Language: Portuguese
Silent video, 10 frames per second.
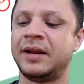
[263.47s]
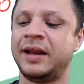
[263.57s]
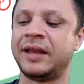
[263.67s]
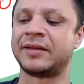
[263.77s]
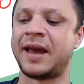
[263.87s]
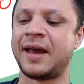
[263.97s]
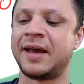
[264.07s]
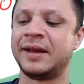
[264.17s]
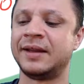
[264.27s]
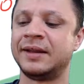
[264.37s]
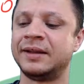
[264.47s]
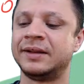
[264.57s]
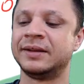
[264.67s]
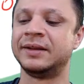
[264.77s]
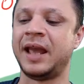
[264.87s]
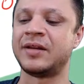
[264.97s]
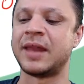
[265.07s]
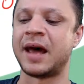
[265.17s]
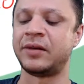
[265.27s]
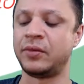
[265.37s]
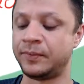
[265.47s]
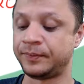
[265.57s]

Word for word: Letra D de dado.